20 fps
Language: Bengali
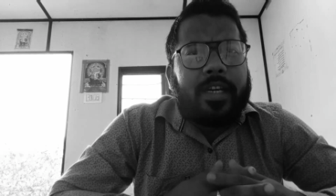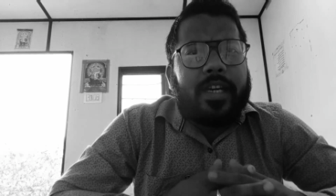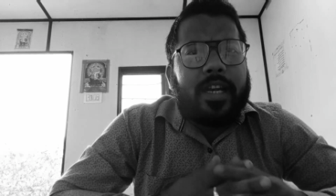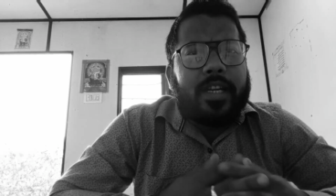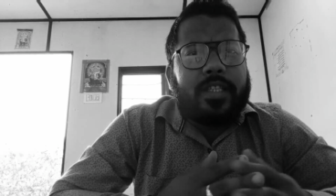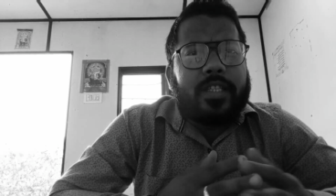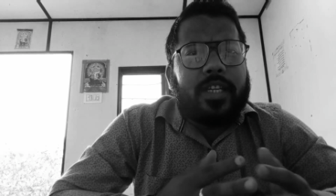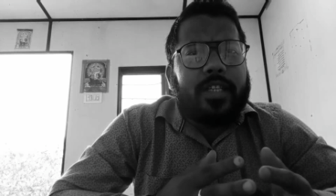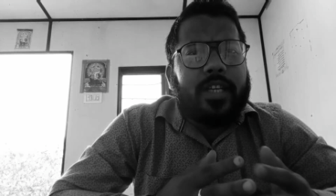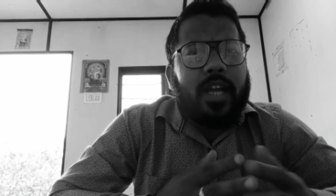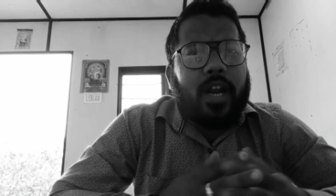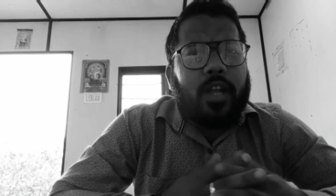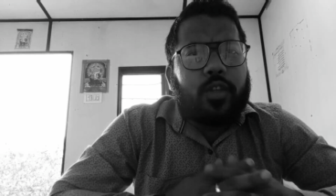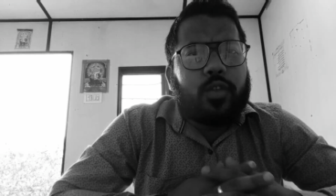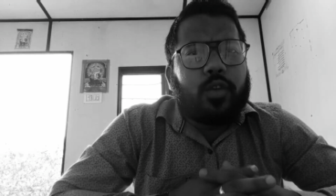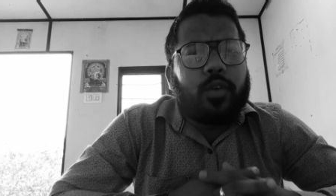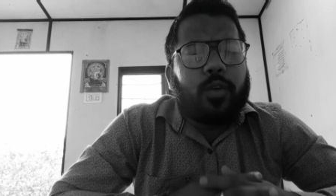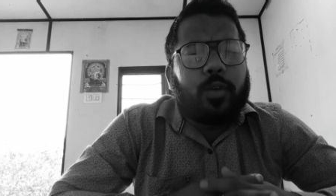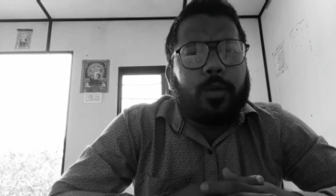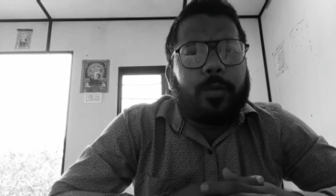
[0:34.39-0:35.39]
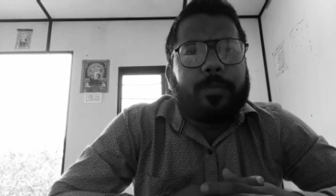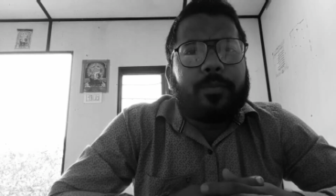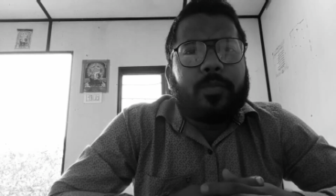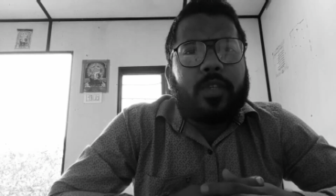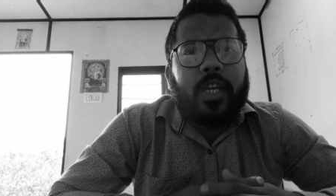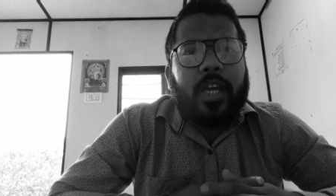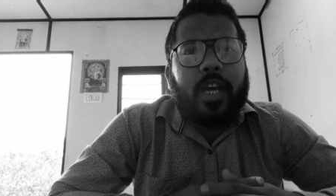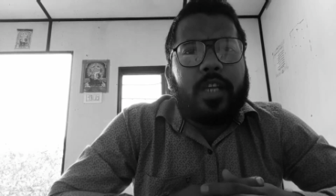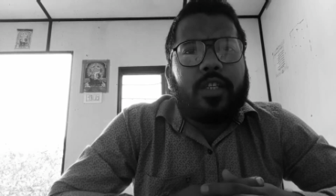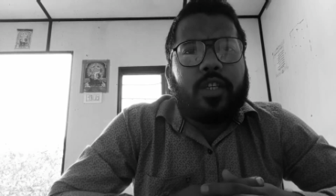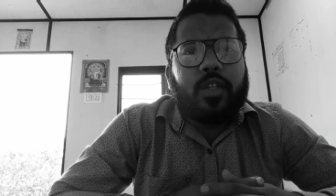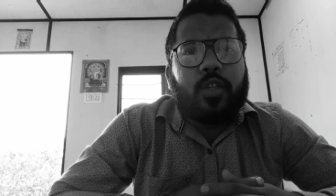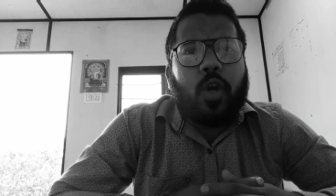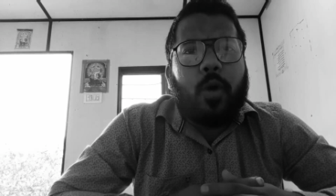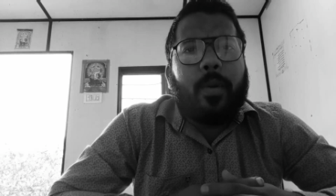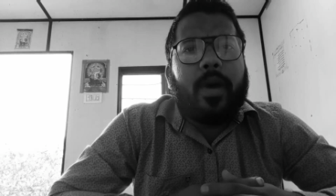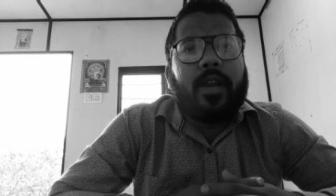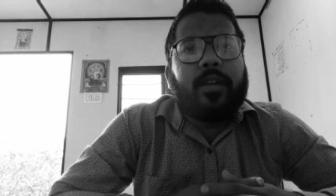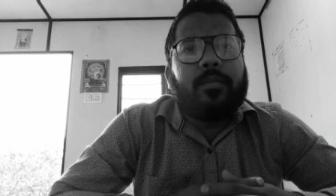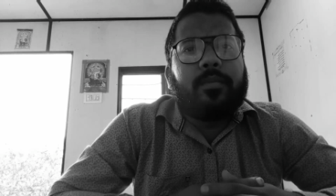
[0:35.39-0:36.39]
ডিটেলসটা জানার জন্য ঠিক আছে
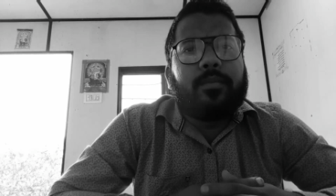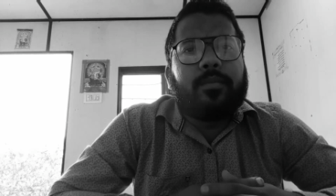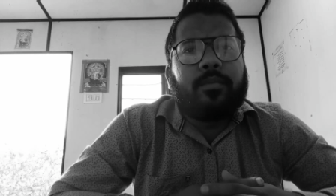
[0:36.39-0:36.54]
সবার